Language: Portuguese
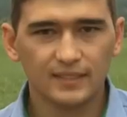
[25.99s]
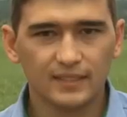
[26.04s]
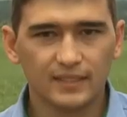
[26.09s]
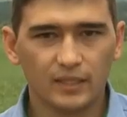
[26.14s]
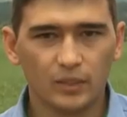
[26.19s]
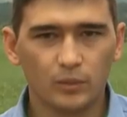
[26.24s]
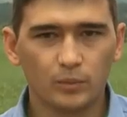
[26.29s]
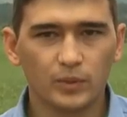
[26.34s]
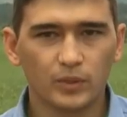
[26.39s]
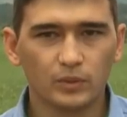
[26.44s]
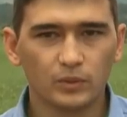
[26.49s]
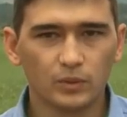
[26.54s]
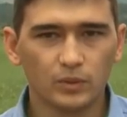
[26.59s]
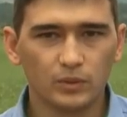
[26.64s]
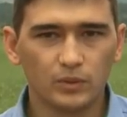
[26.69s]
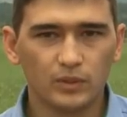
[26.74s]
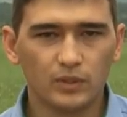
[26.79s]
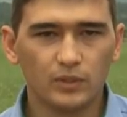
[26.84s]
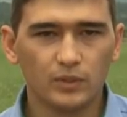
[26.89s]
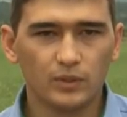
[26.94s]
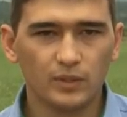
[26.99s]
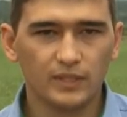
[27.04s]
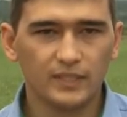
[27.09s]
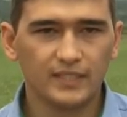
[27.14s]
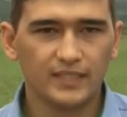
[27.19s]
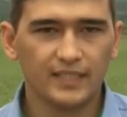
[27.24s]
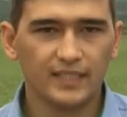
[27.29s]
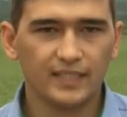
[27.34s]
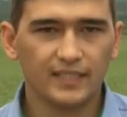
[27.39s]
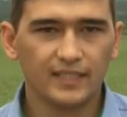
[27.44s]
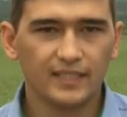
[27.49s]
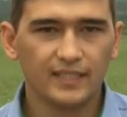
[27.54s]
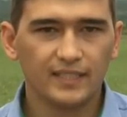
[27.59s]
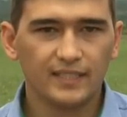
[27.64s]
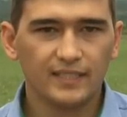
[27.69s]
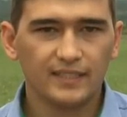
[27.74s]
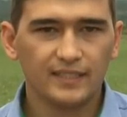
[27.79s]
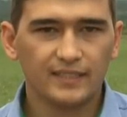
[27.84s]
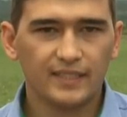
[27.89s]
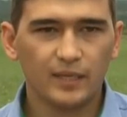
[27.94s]
Que é um produto que hoje
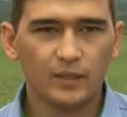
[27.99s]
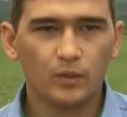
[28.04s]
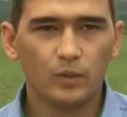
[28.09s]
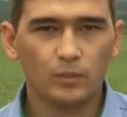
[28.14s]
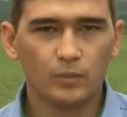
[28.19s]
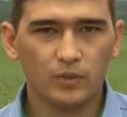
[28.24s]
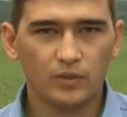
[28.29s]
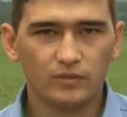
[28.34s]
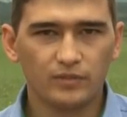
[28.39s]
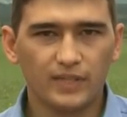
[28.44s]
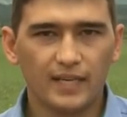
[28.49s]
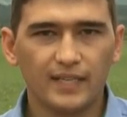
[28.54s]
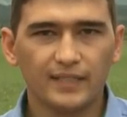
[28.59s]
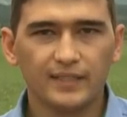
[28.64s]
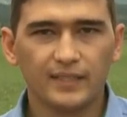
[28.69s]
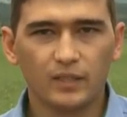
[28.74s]
tem comprovado